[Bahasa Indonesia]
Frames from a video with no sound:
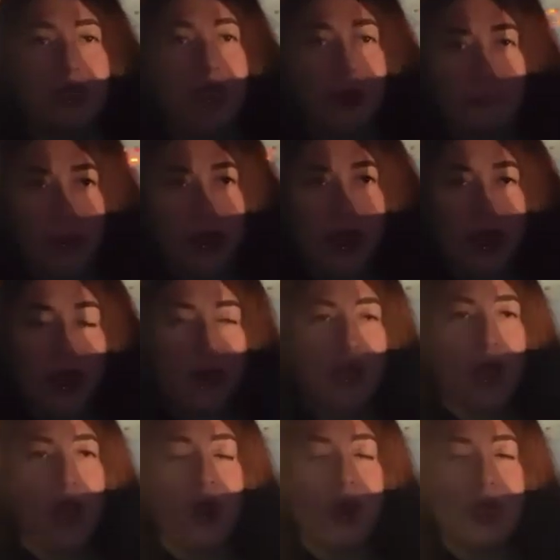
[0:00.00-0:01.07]
siapa
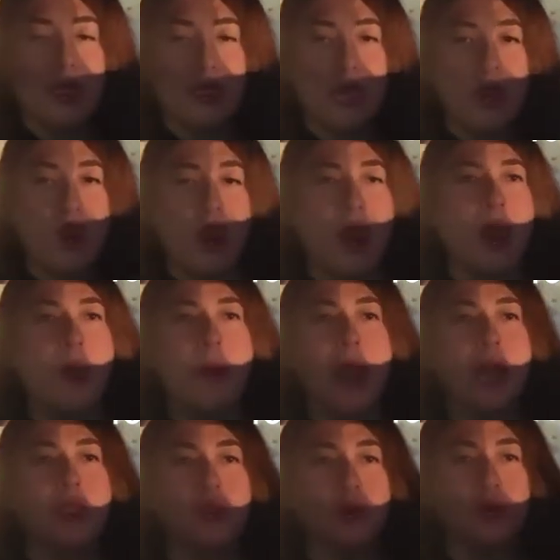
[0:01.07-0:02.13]
kalau kerja doang gak
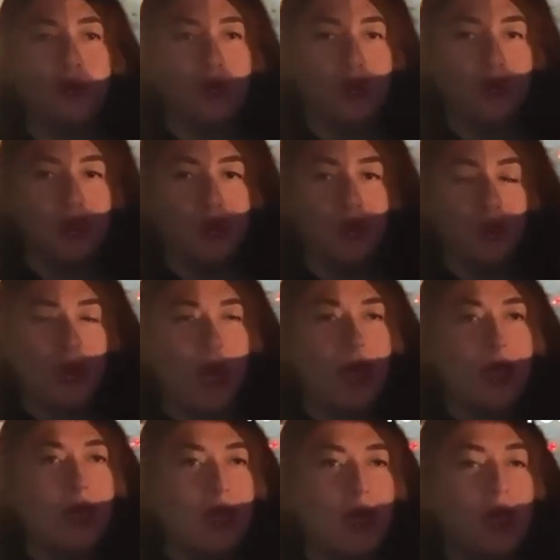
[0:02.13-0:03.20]
bakal cukup ya
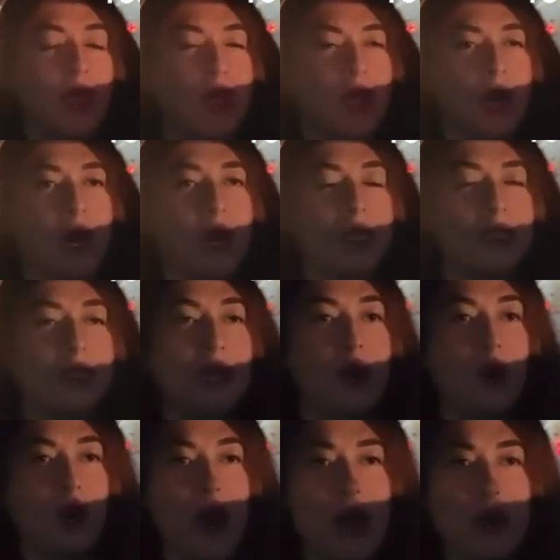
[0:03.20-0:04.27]
kerja
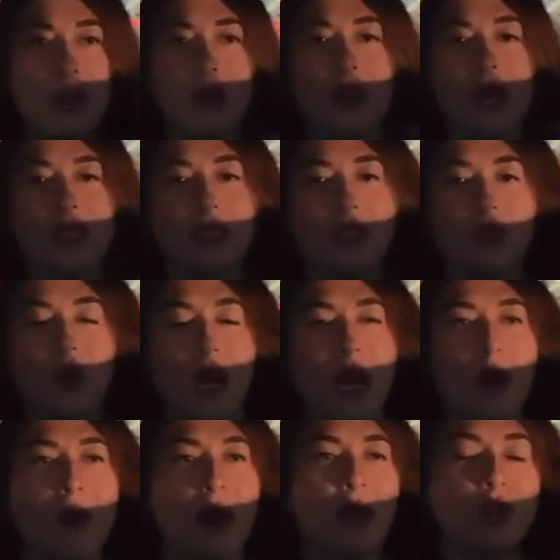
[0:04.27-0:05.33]
doang gaji gua
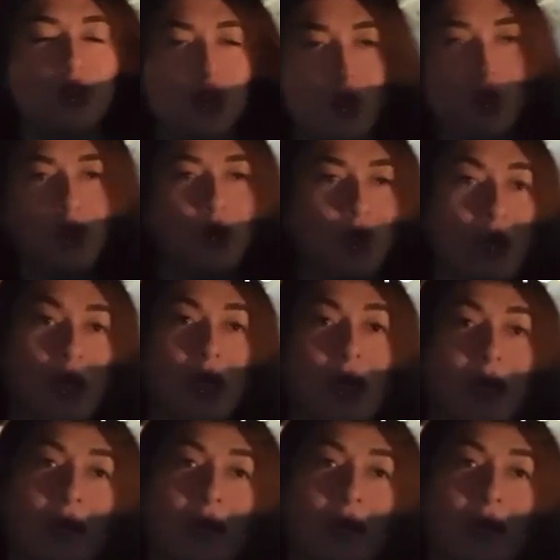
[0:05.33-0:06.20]
gak bakal cukup untuk